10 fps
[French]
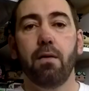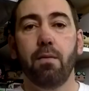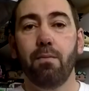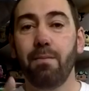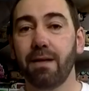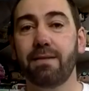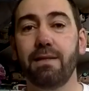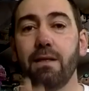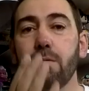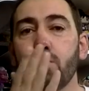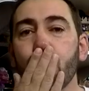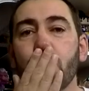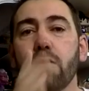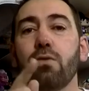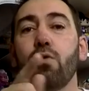Merci.
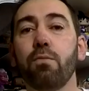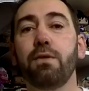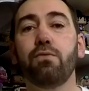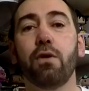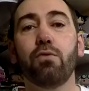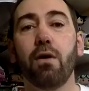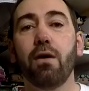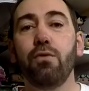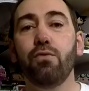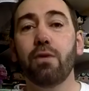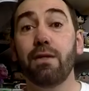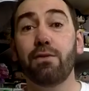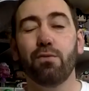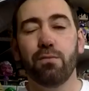Gros bisous à toi, Yucalisto.